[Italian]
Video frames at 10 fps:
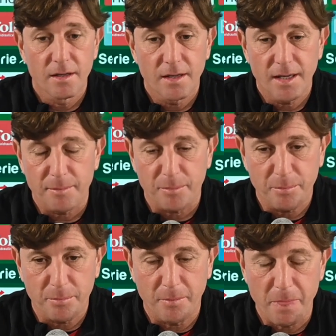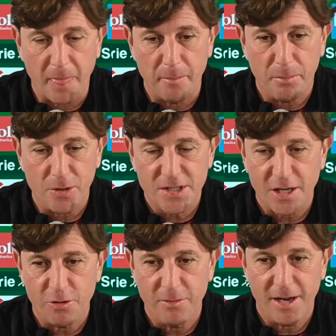Eh,
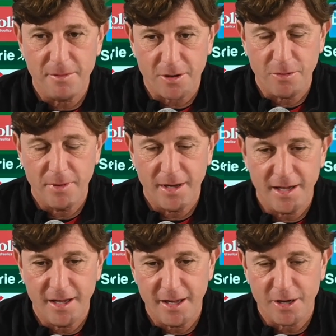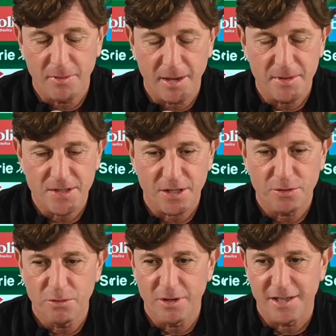posta come, la, come, come l'hai messa
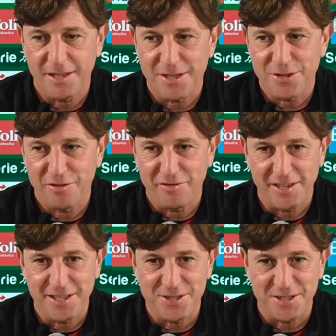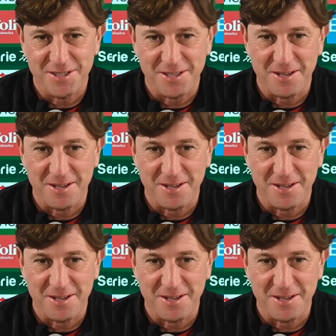tu eh, sono felice, se,